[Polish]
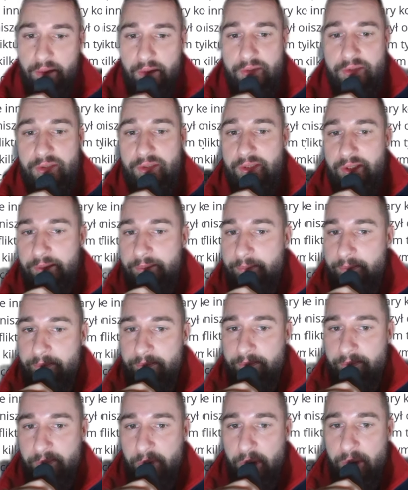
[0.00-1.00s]
Czyli
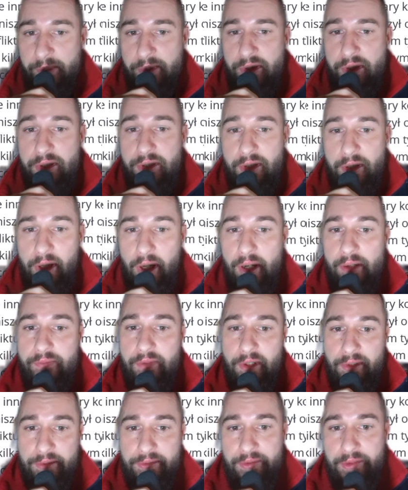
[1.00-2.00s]
hmm, robi się
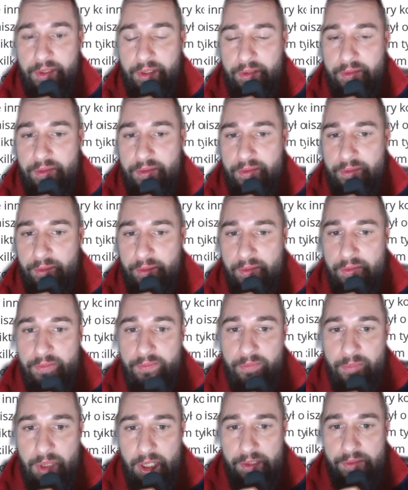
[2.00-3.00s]
ciekawie. CERN stoi
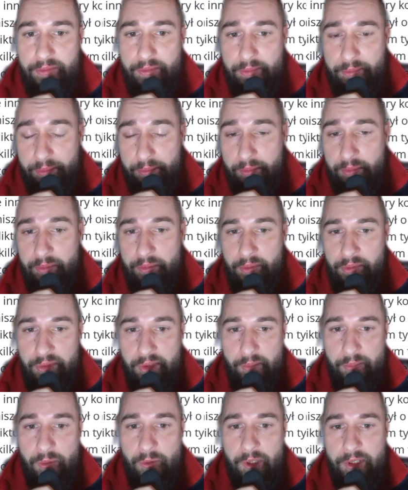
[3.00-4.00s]
w miejscu,
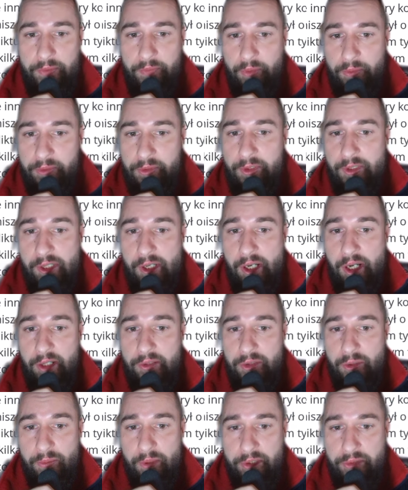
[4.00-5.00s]
gdzie była świątynia
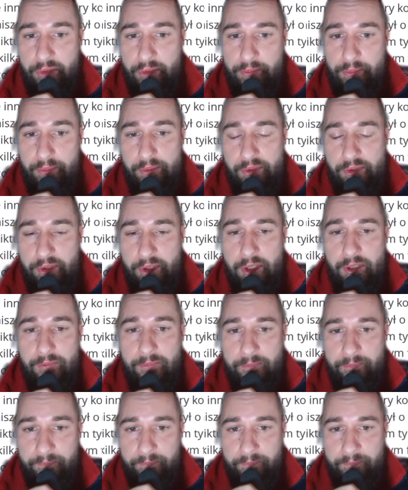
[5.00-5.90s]
anioła czeluści.